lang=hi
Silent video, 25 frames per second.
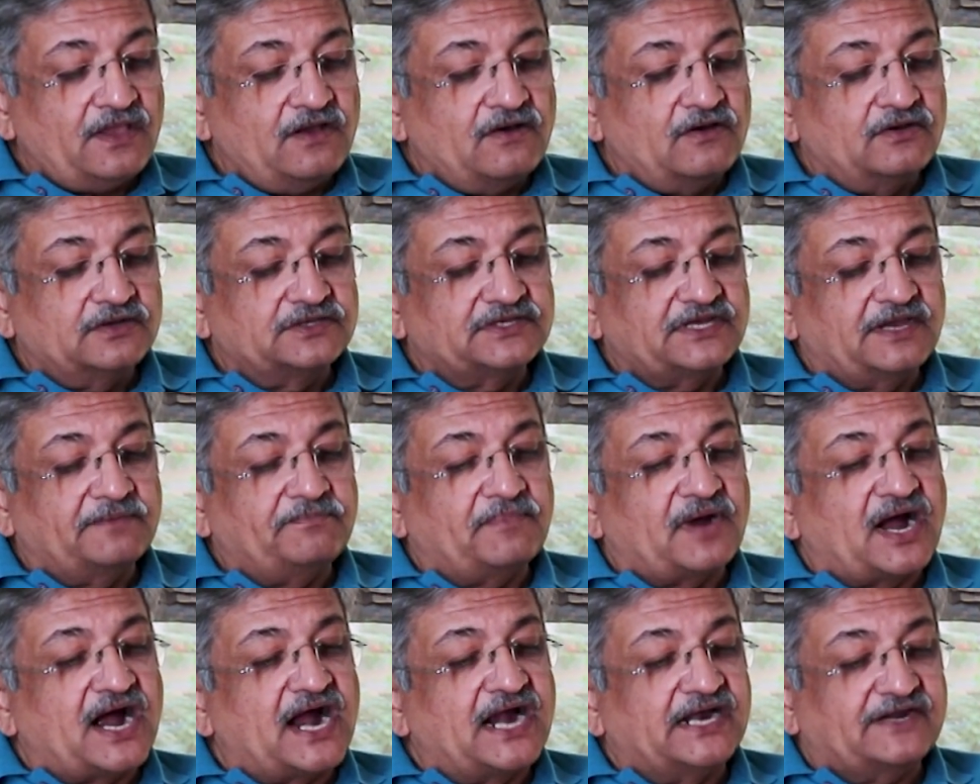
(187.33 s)
और
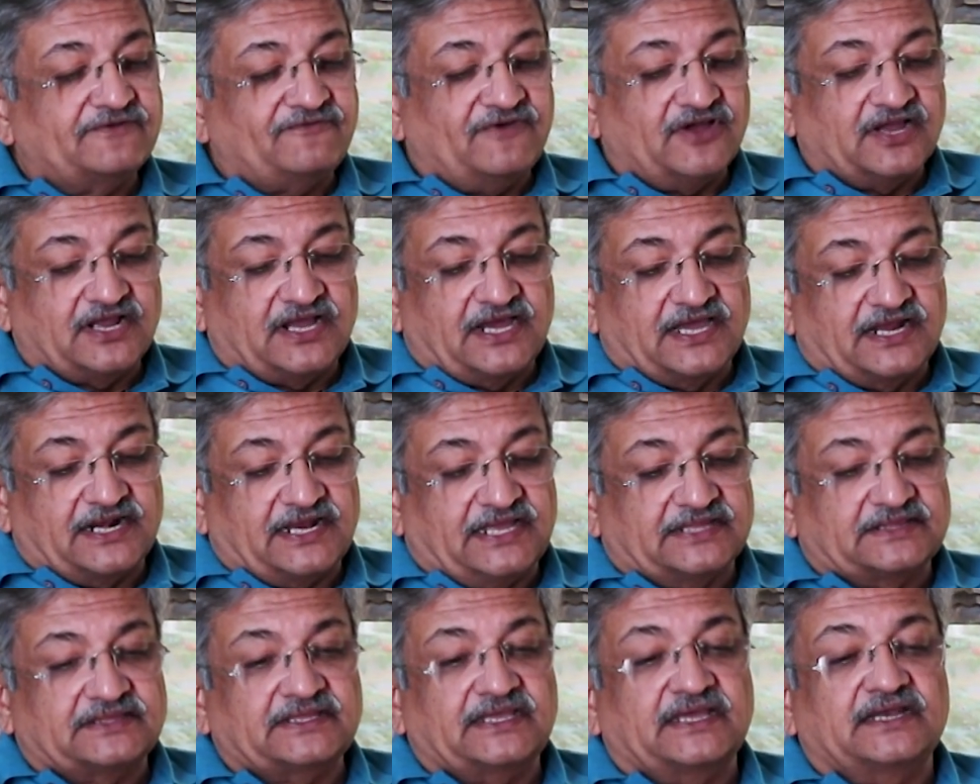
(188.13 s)
जब आठवां घर
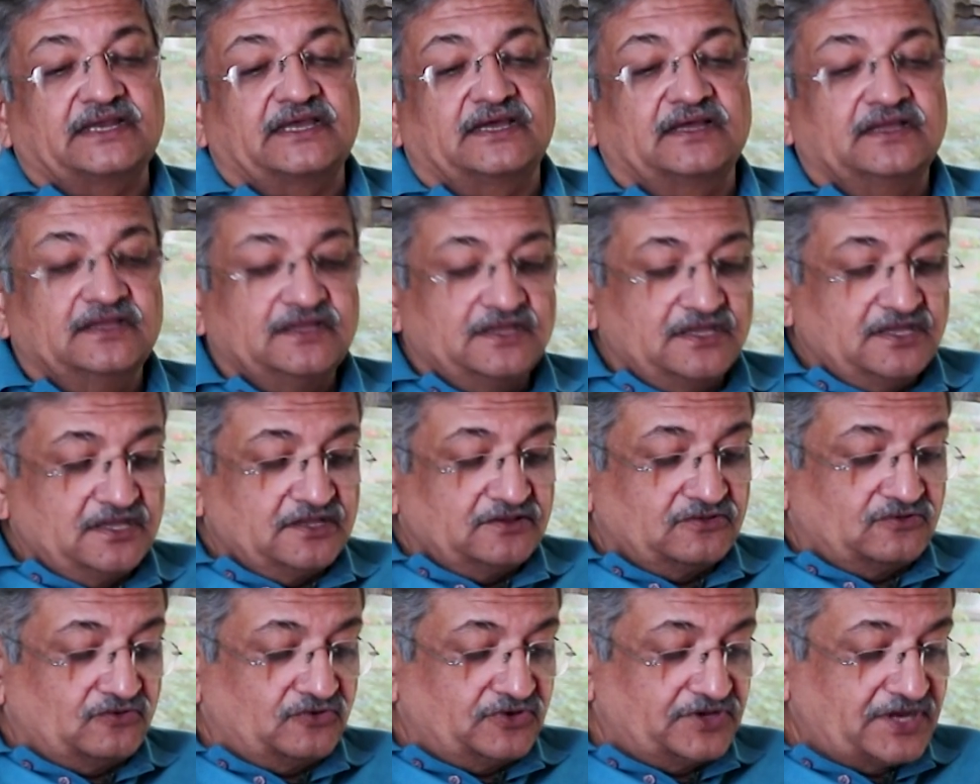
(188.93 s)
आता है ना
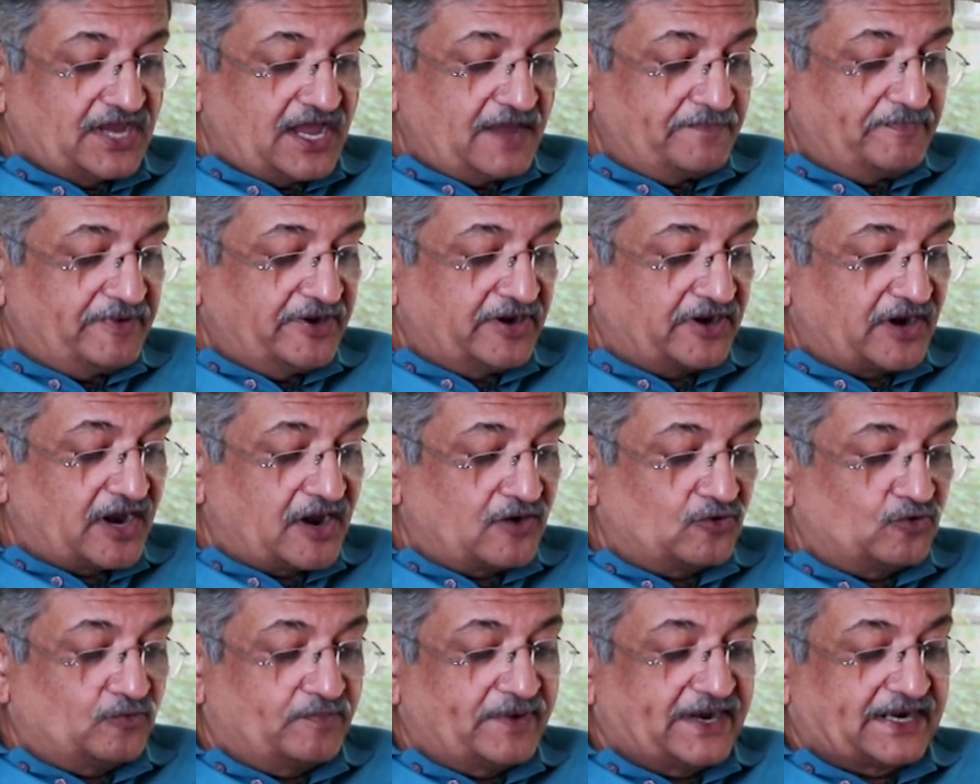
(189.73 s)
तो यहाँ पे
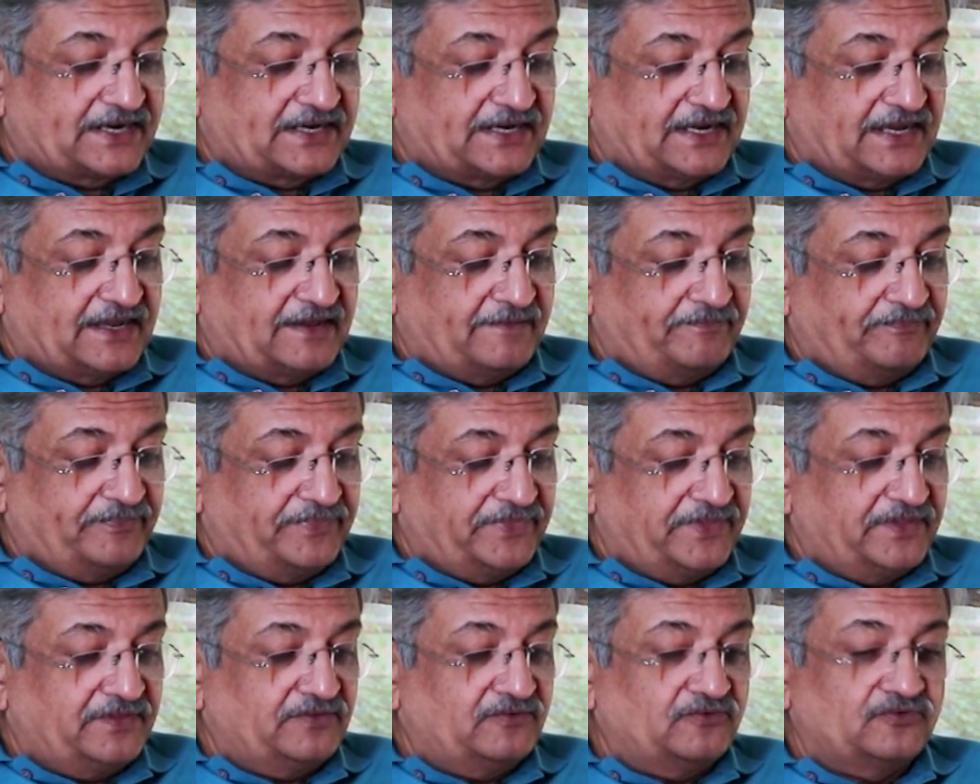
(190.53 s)
राहु बैठा है
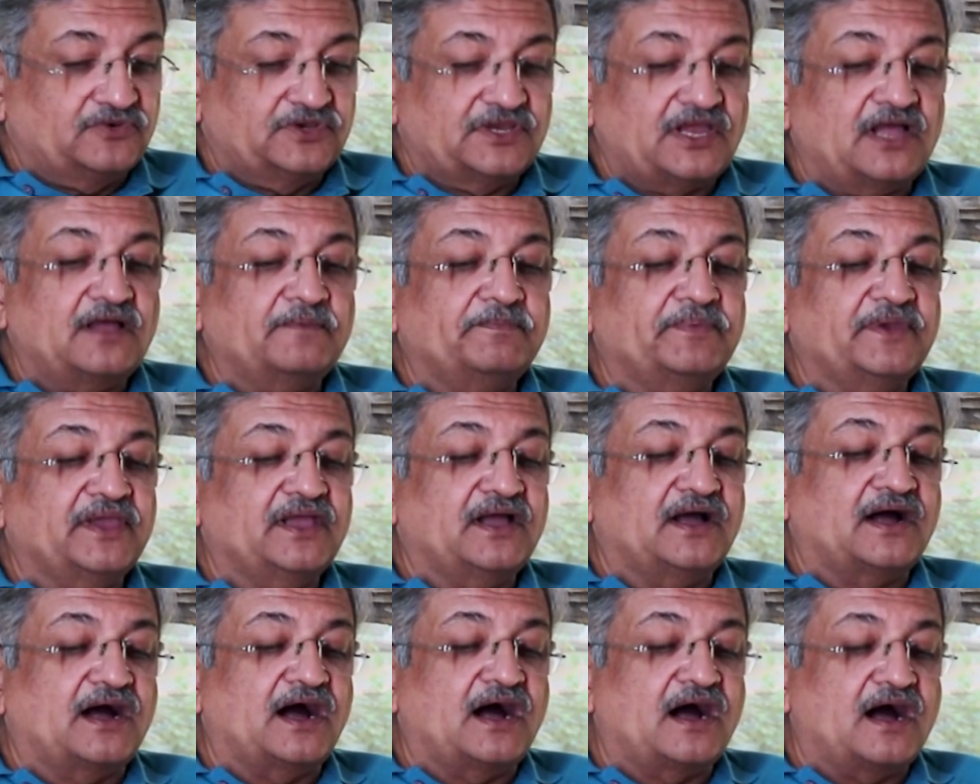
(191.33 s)
तो यहाँ पे
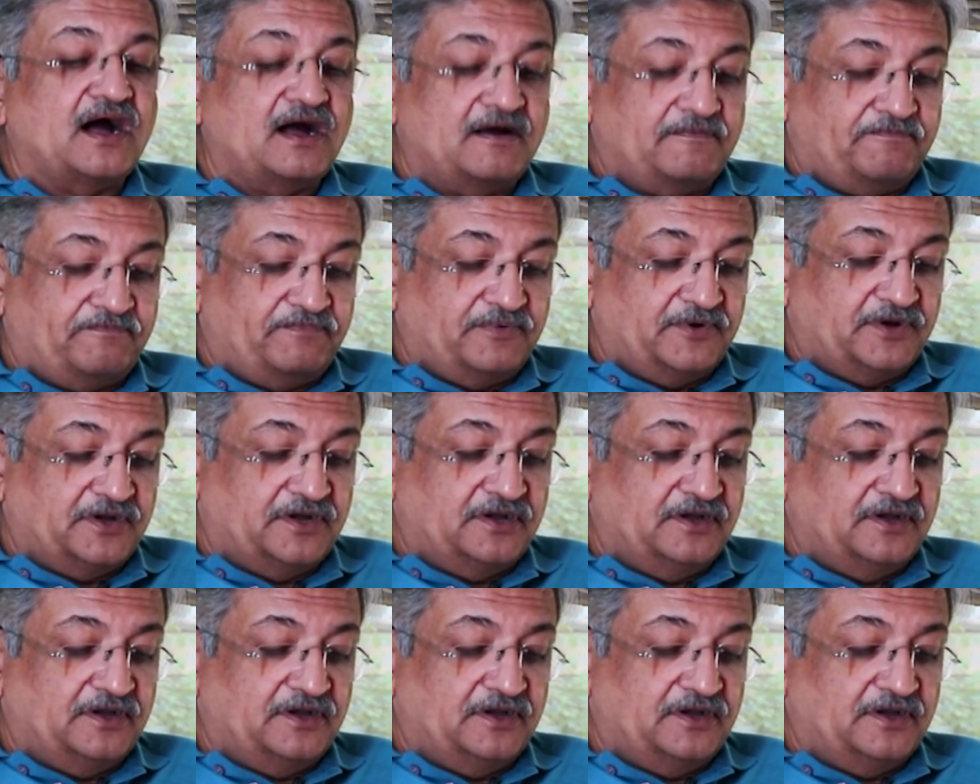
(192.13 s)
आप